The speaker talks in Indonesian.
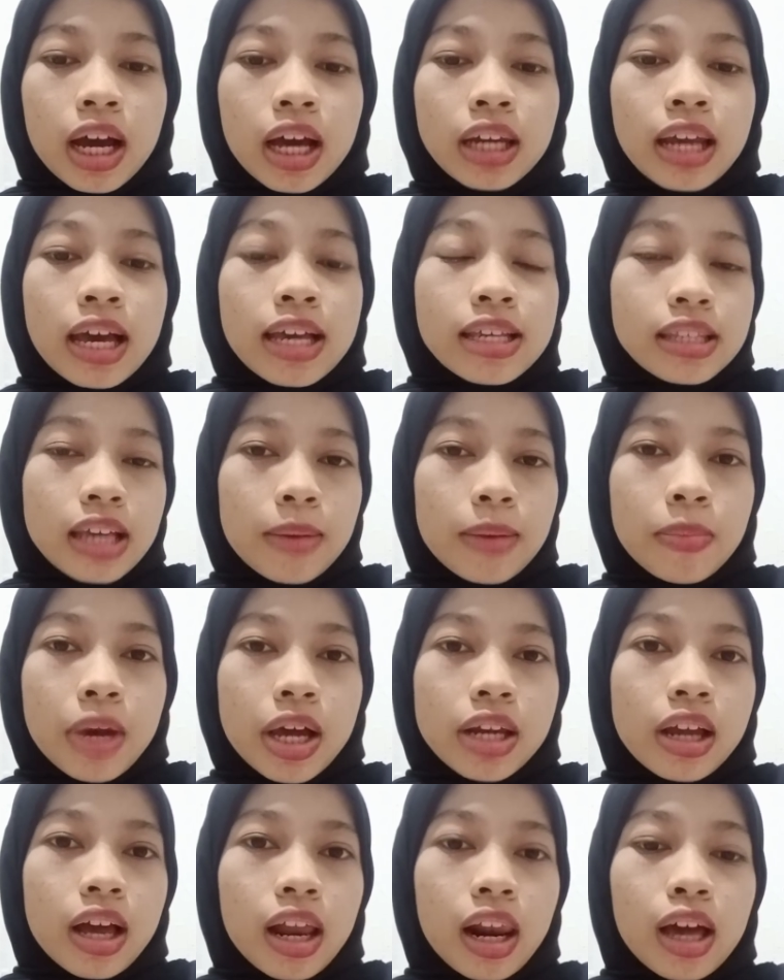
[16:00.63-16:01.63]
asam
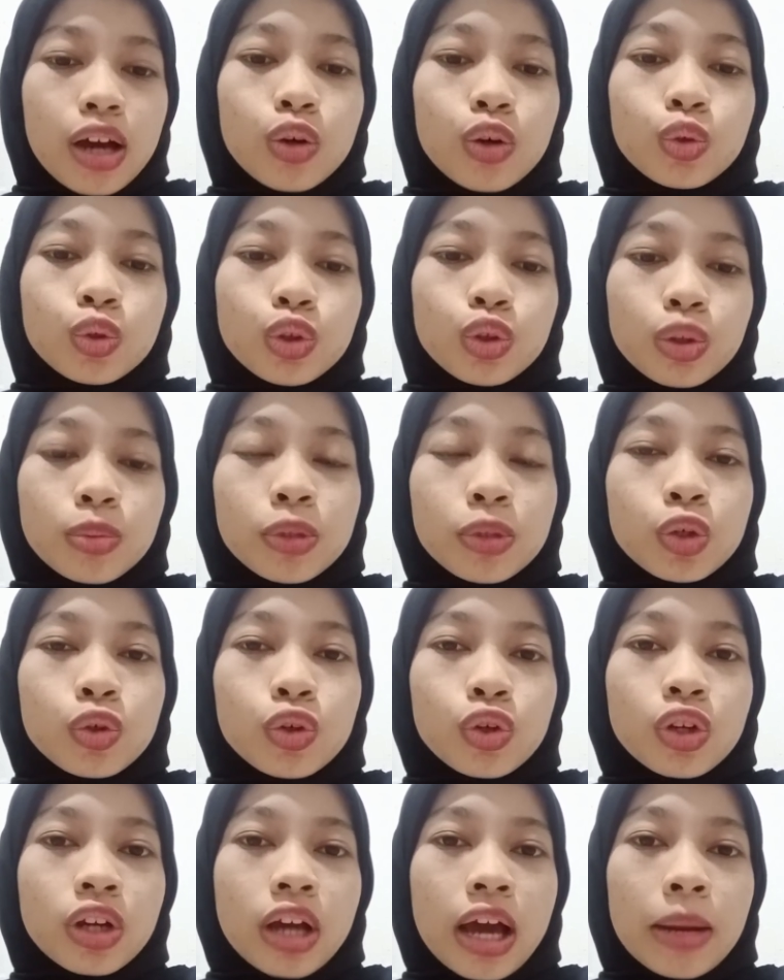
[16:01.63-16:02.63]
adalah untuk
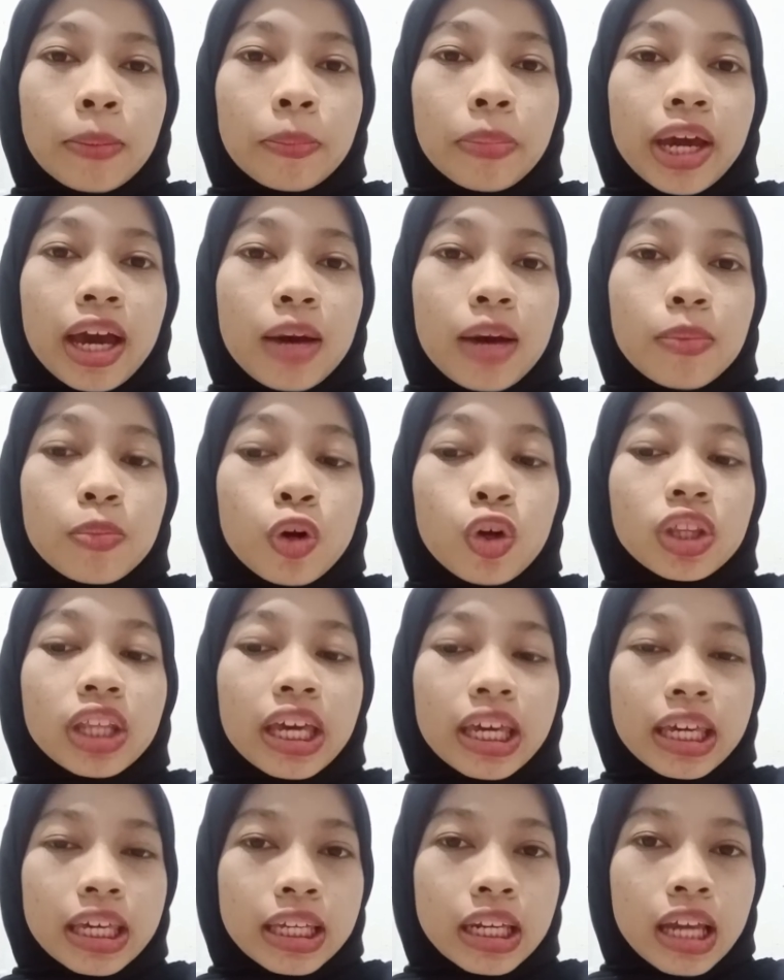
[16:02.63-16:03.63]
menurunkan pH
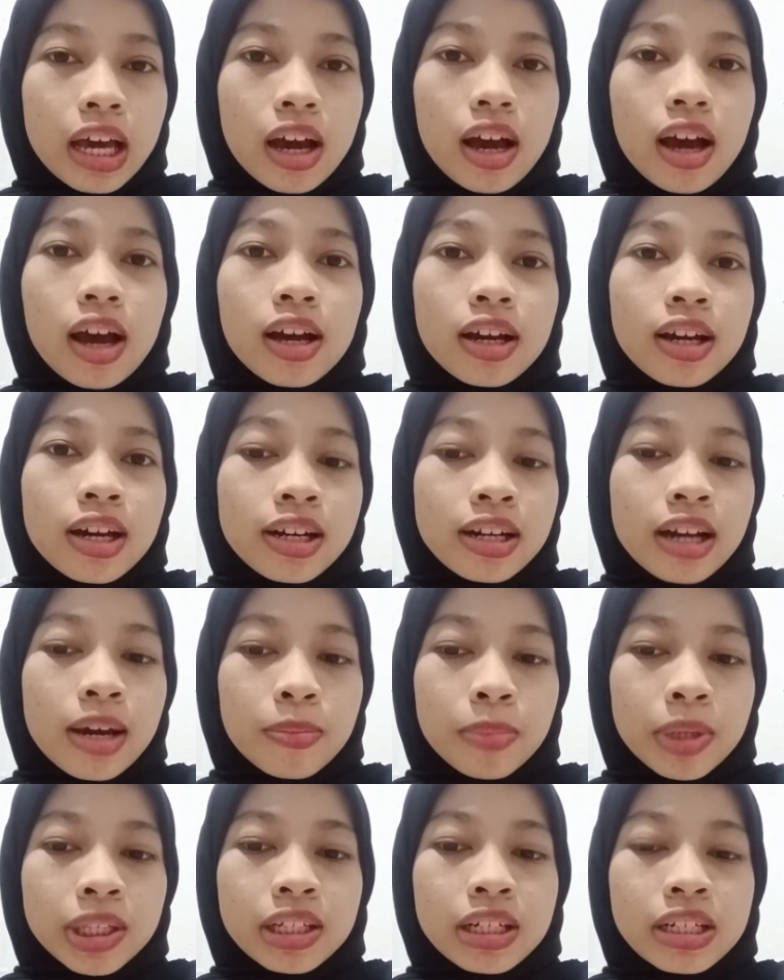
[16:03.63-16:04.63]
protein agar
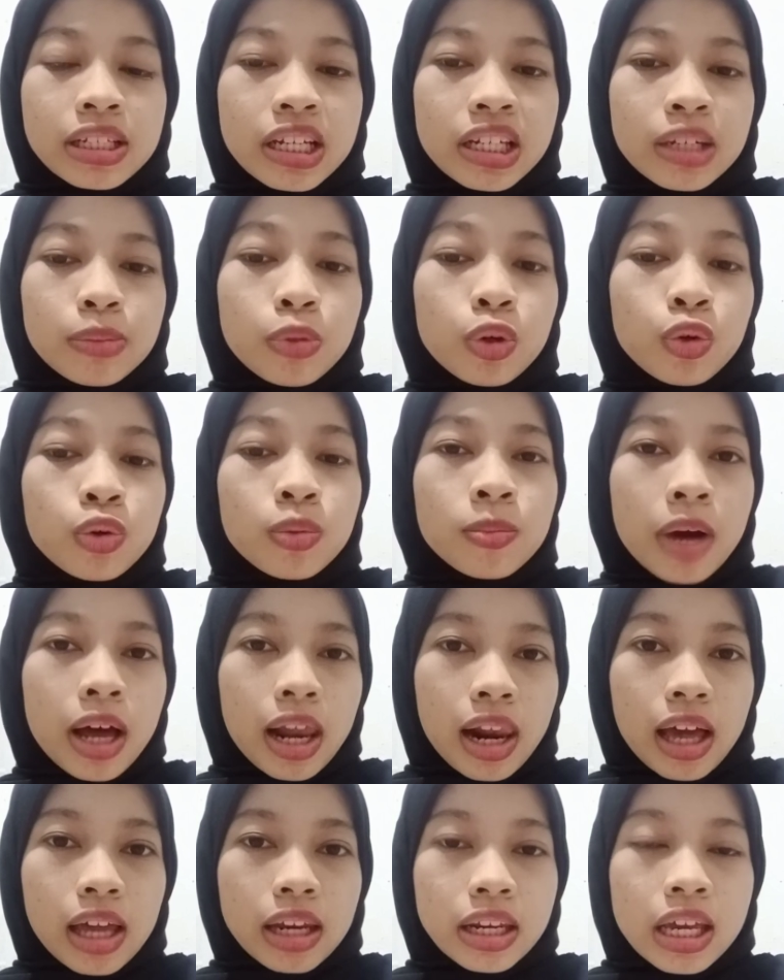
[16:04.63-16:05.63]
dapat terjadi
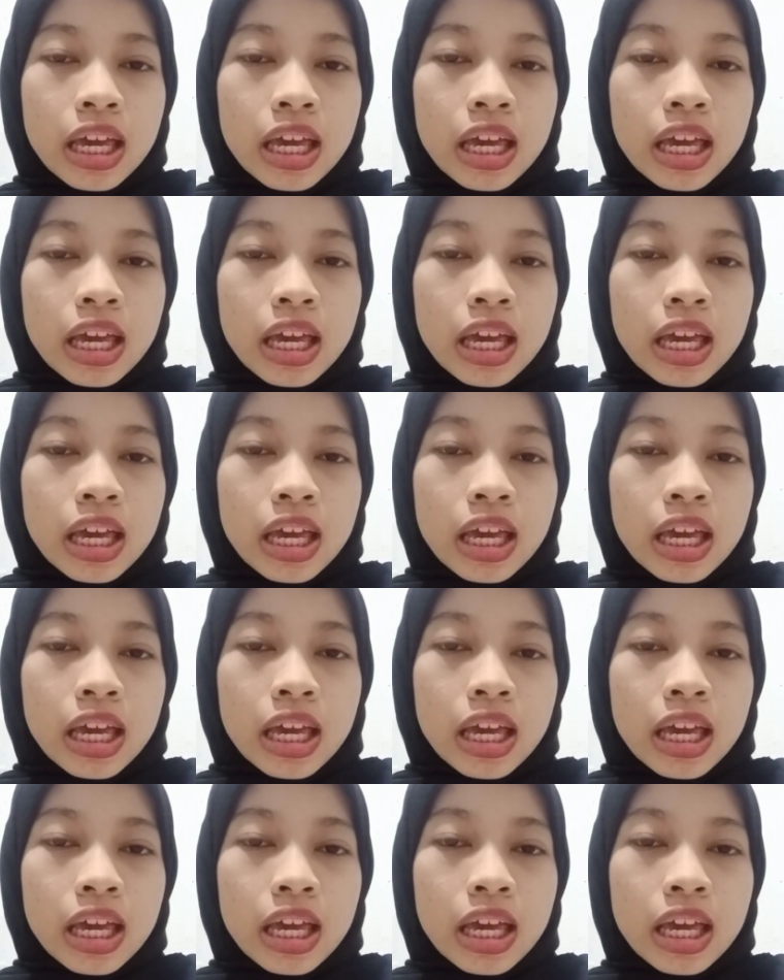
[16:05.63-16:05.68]
penggumpalan.